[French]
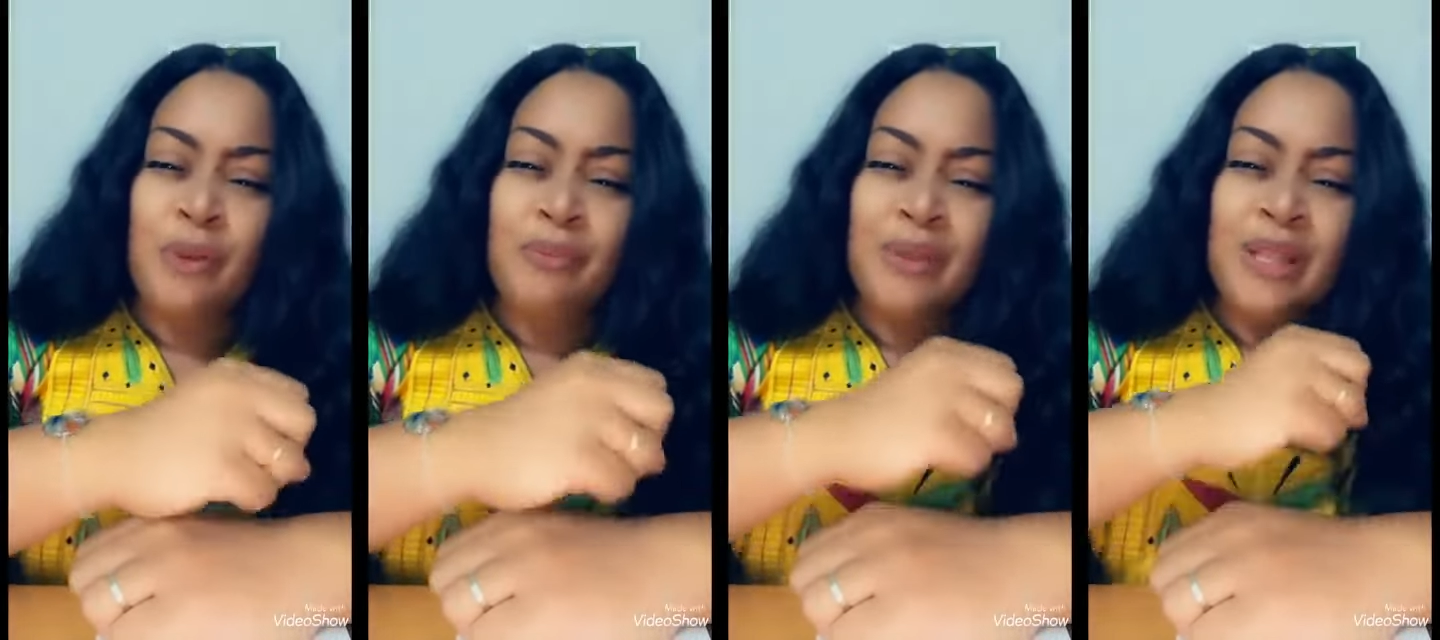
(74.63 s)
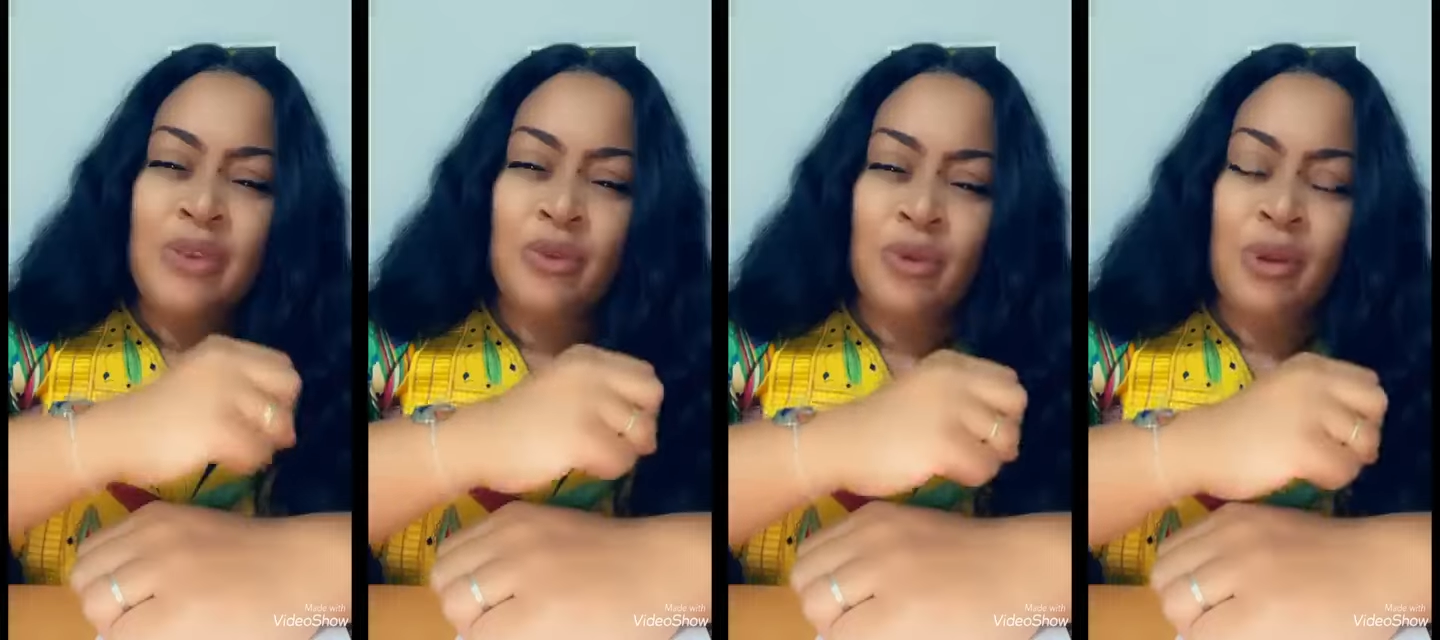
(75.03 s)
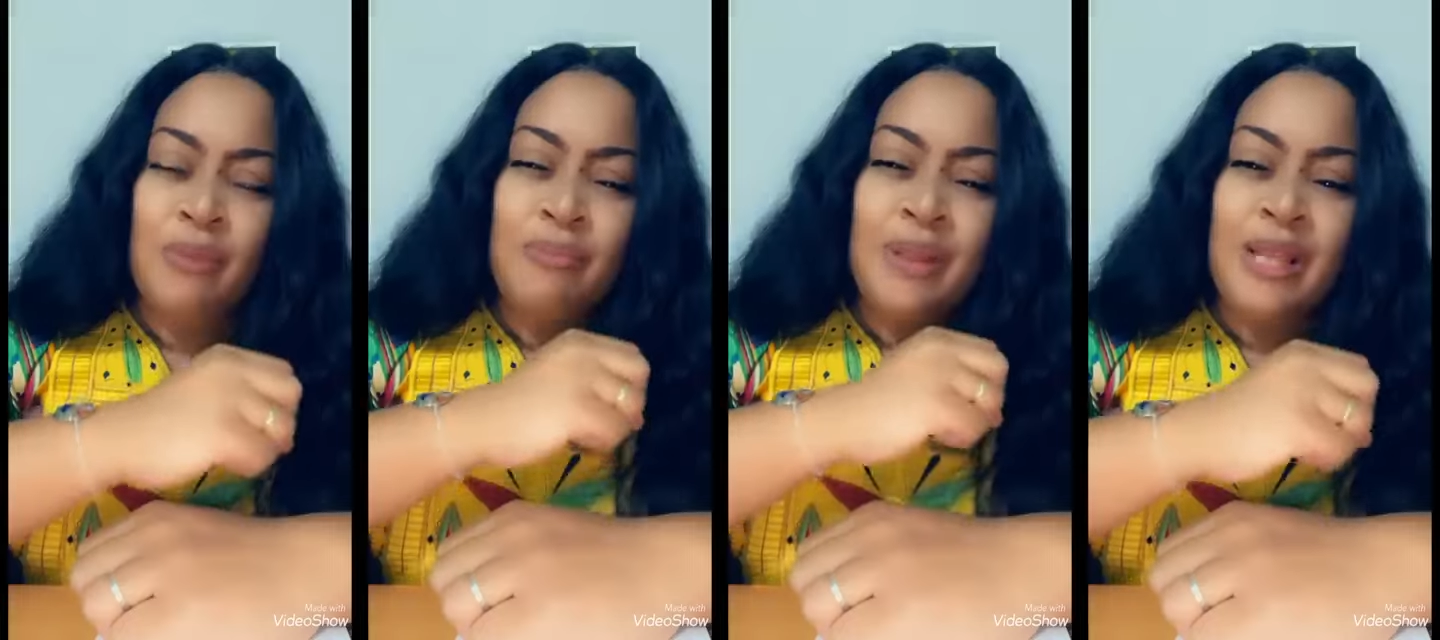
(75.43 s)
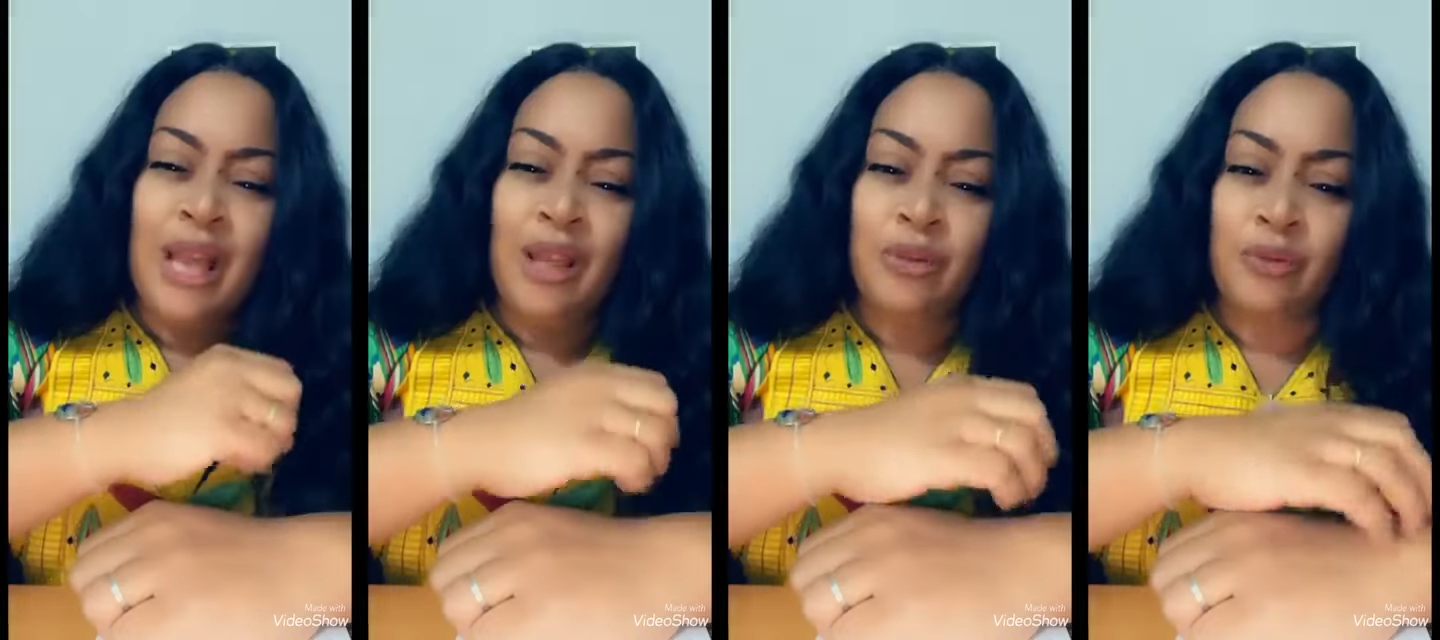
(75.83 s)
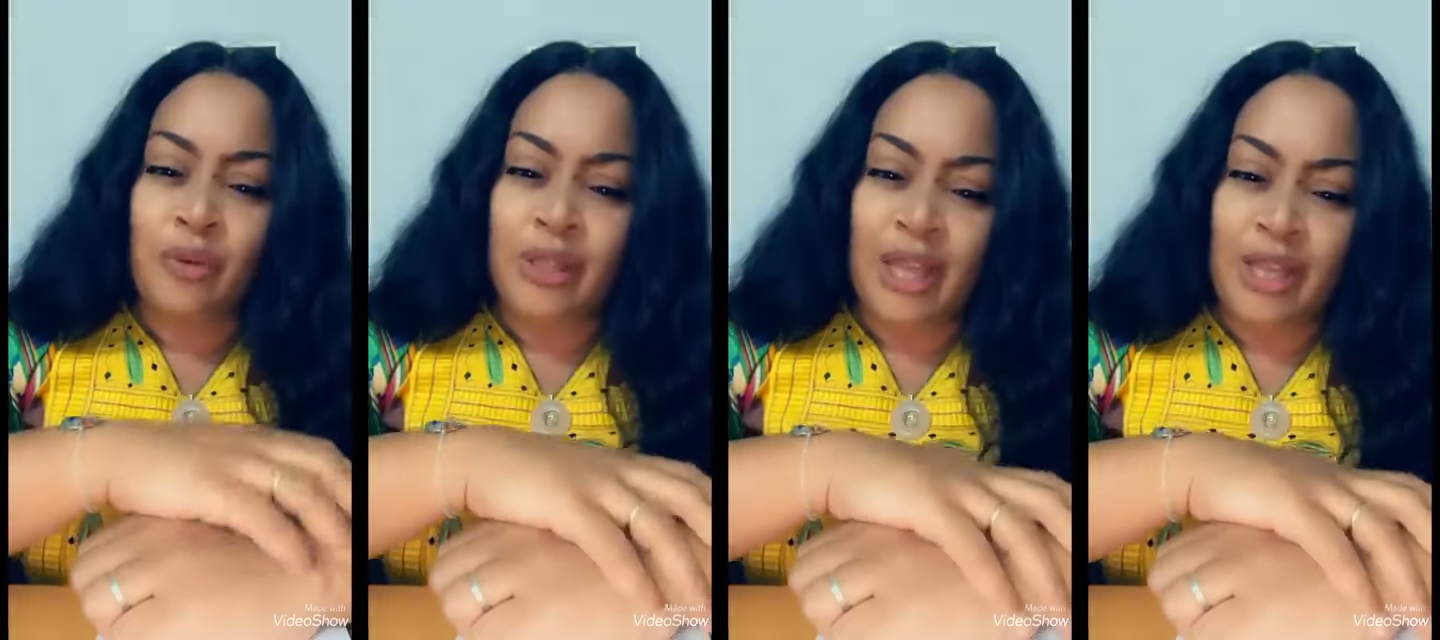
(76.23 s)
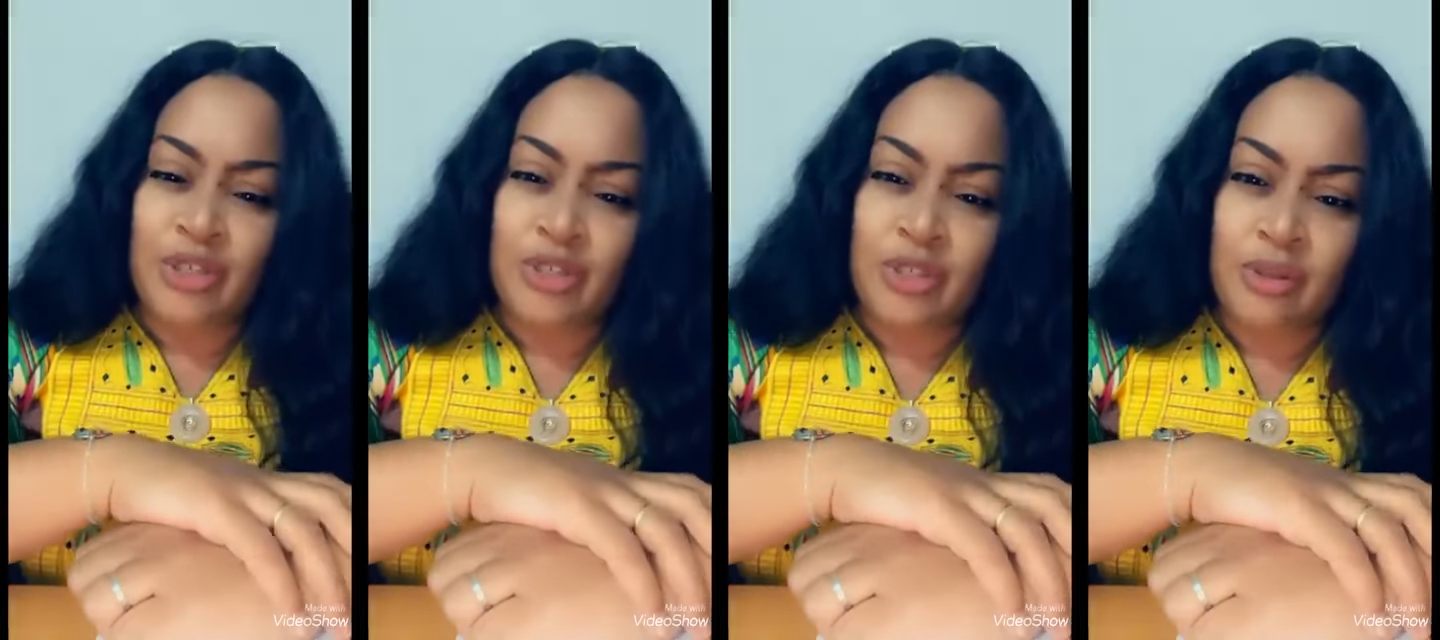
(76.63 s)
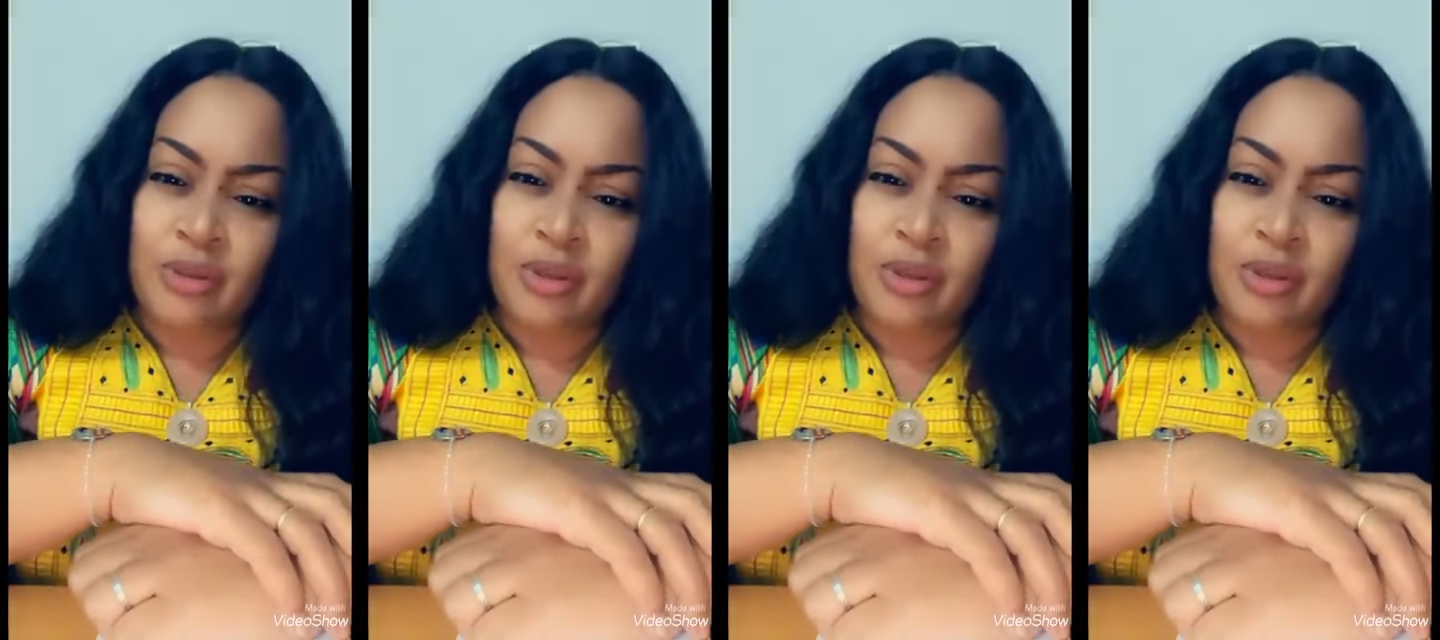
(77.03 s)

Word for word: millions, milliards de voltages.